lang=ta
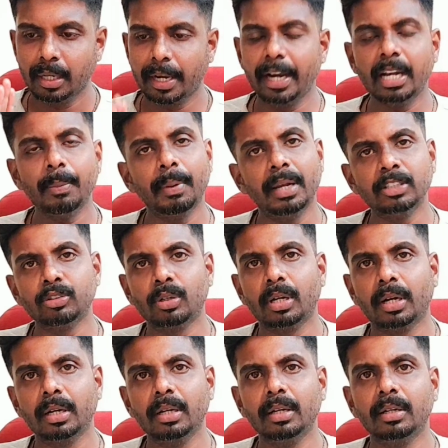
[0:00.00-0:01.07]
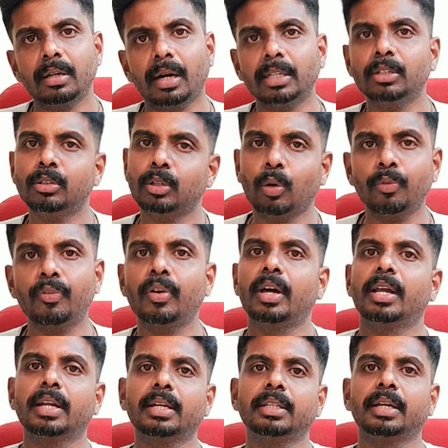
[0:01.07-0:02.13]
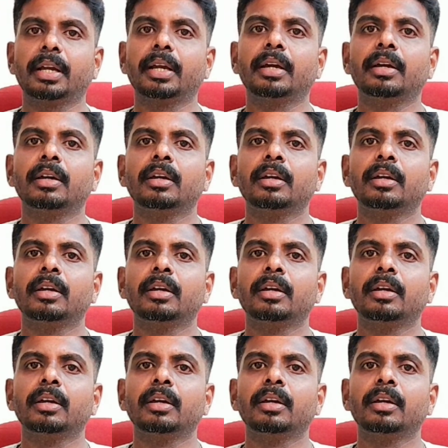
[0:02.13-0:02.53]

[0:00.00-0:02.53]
கேட்டப்ப என்ன சொல்கிறாங்கன்னா அதுவும் டவுட்ஃபுல்லாக இருக்குதுங்க